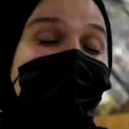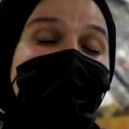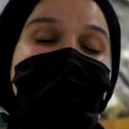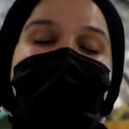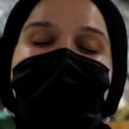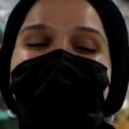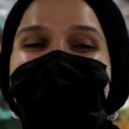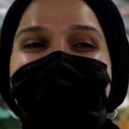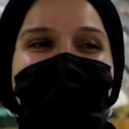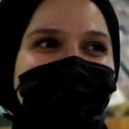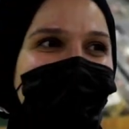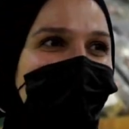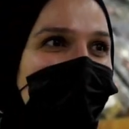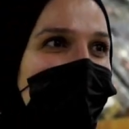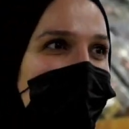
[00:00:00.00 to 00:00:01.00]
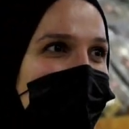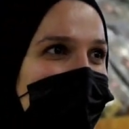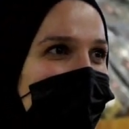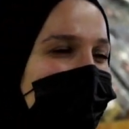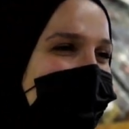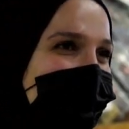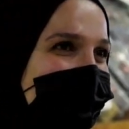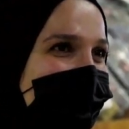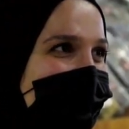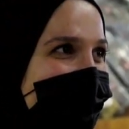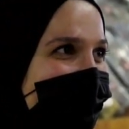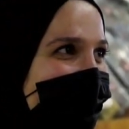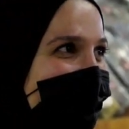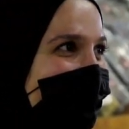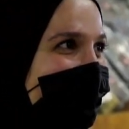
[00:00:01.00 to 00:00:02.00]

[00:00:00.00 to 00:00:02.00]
Kesinlikle doğru. Az önce